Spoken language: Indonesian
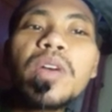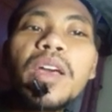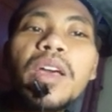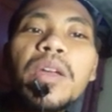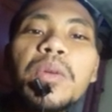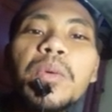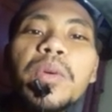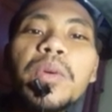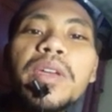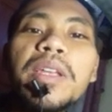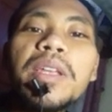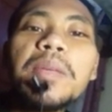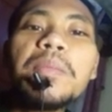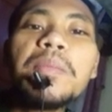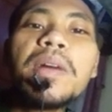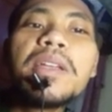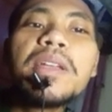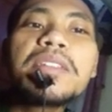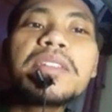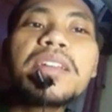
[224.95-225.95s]
NU ini
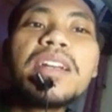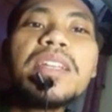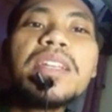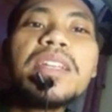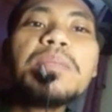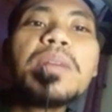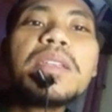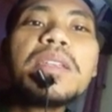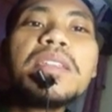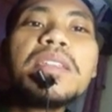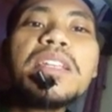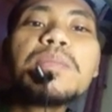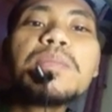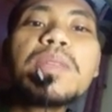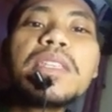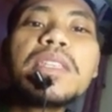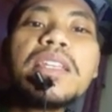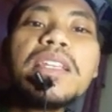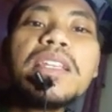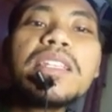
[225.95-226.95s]
banyak sekali
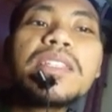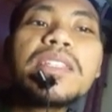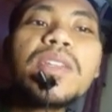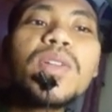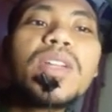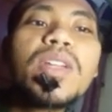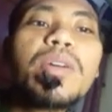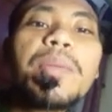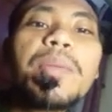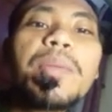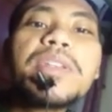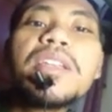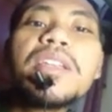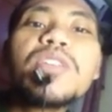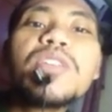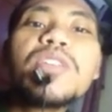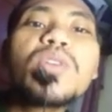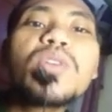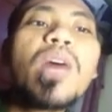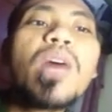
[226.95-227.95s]
majelis-majelis terutama majelis
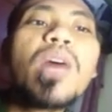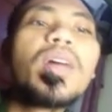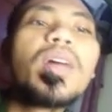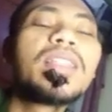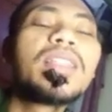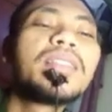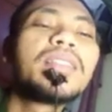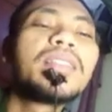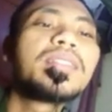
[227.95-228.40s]
solawat